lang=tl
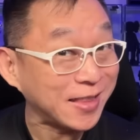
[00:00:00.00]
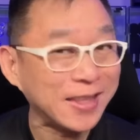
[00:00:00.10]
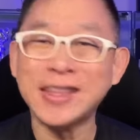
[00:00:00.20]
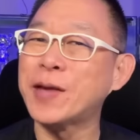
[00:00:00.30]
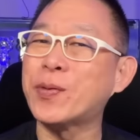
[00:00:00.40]

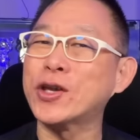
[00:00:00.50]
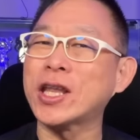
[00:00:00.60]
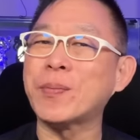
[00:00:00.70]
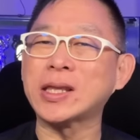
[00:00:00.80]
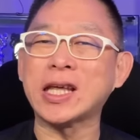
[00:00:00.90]
Hindi po
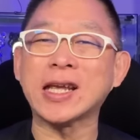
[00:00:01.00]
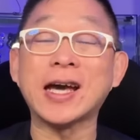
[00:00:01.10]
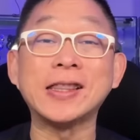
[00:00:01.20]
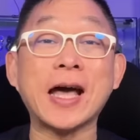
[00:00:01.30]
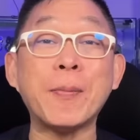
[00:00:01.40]
yan ang
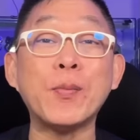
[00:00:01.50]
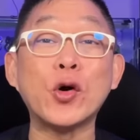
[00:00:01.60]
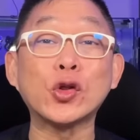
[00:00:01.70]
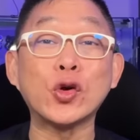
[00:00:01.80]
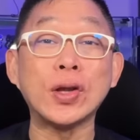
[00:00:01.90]
baterya ng
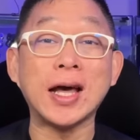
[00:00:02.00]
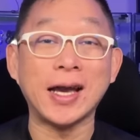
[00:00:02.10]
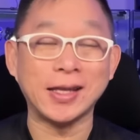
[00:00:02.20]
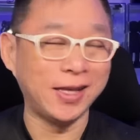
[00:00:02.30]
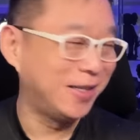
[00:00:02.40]

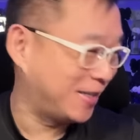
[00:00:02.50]
Motolite.